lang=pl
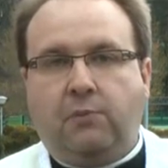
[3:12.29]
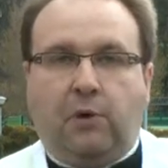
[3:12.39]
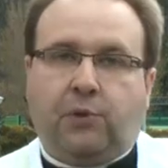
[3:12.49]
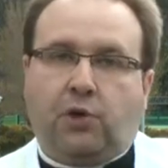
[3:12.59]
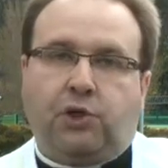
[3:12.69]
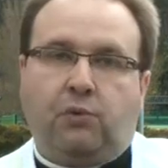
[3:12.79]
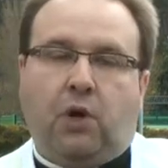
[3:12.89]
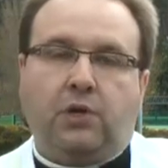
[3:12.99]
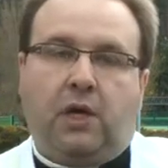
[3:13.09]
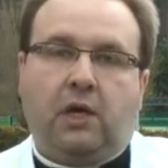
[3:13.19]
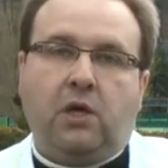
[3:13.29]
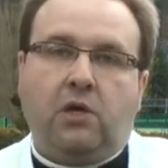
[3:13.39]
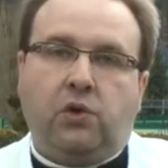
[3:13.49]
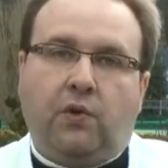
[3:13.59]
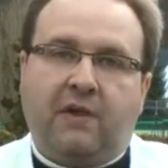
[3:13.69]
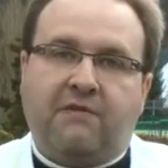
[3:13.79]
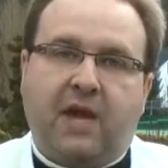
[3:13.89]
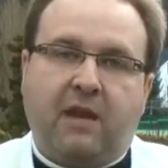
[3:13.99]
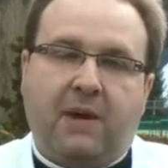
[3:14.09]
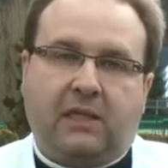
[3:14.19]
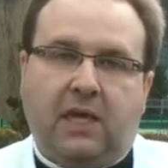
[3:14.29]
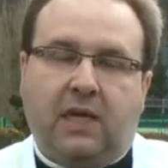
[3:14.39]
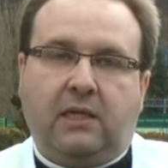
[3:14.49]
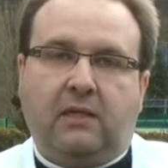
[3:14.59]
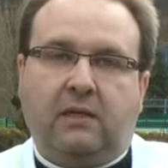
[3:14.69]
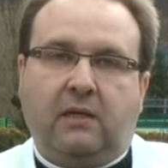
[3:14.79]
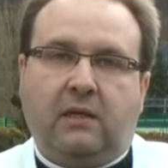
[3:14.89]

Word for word: poprosił o nie Józef Zarymatei